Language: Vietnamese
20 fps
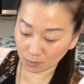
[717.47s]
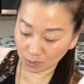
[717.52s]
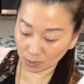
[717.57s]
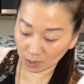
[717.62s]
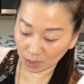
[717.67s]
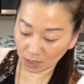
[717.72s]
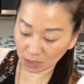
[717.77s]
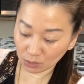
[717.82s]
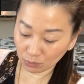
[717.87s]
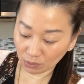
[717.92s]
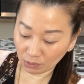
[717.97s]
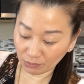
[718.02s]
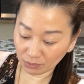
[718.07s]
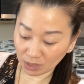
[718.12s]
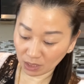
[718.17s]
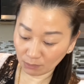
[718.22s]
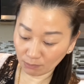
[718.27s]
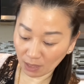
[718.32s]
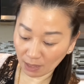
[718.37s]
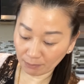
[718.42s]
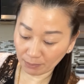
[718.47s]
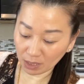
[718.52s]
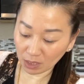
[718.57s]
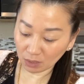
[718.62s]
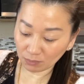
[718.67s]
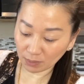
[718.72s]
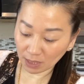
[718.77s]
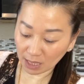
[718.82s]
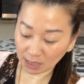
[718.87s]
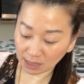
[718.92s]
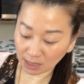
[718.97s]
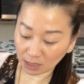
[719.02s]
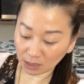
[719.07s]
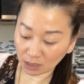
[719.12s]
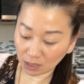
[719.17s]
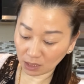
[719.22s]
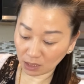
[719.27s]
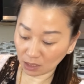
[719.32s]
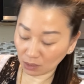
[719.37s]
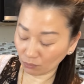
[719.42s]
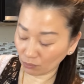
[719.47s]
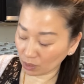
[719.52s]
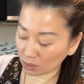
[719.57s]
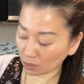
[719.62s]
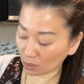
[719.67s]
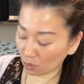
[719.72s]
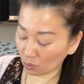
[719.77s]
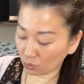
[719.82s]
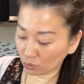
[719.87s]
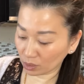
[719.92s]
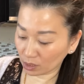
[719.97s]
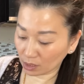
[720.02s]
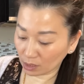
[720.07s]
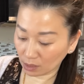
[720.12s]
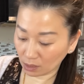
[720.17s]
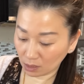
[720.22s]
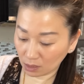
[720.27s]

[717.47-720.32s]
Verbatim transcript: hay thua thì bạn đấy nhom tha chăn tì năng nguyệt khâu gì,